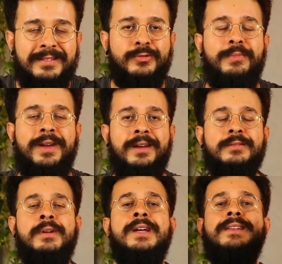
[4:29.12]
isso
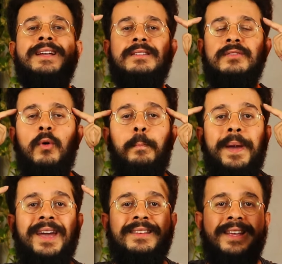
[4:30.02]
mesmo. Né? Vocês vão
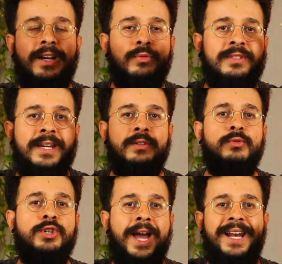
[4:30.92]
perder o
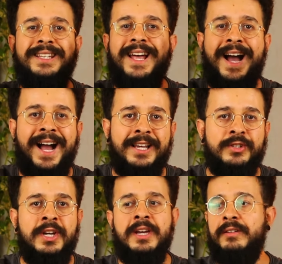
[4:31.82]
senso de realidade,